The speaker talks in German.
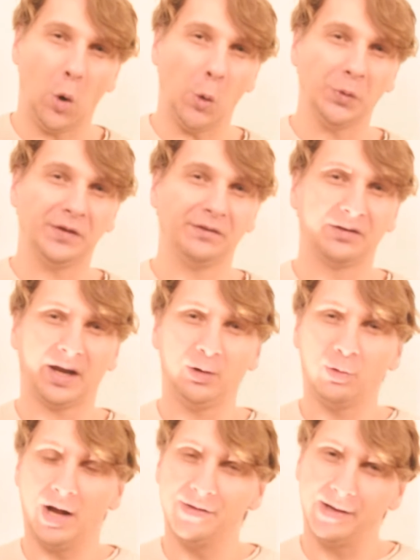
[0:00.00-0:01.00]
und diese
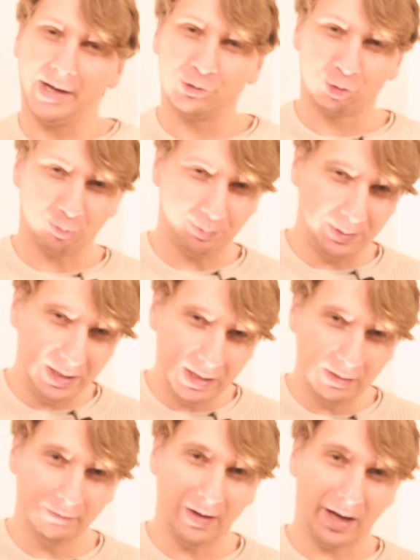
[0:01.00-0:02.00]
Trennung als ein
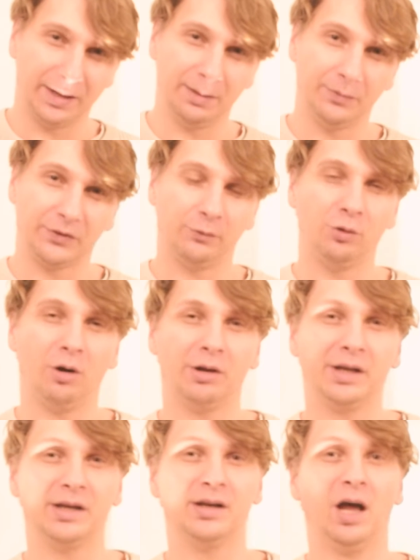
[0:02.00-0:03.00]
Spiegel wahrnimmst, wo du
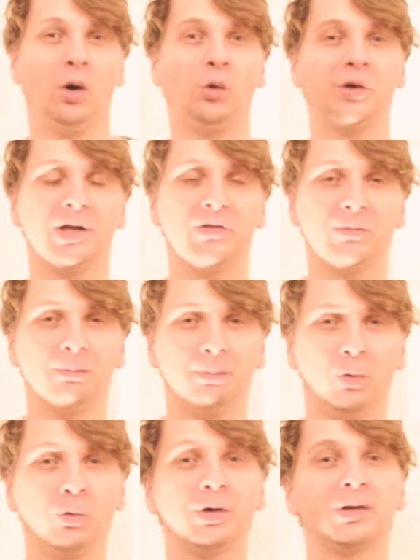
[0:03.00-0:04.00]
an genau diesen
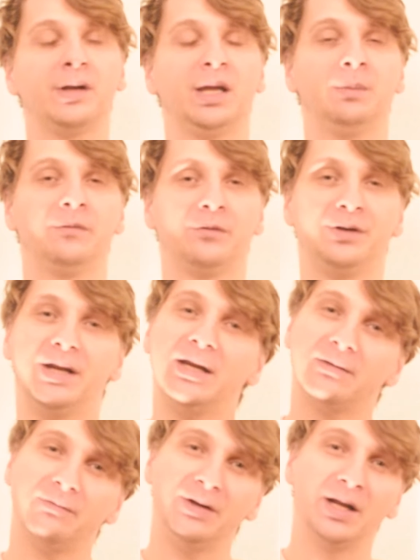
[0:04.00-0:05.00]
Punkten eben für
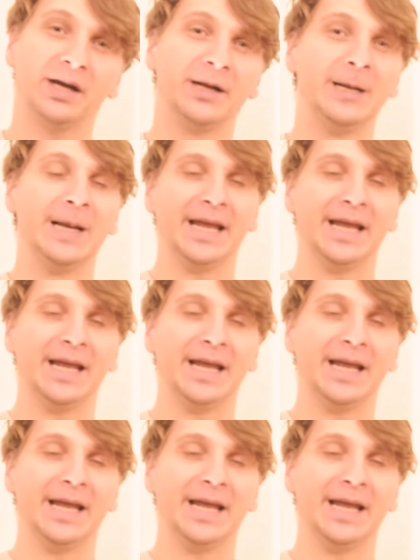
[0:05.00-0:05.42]
dich wieder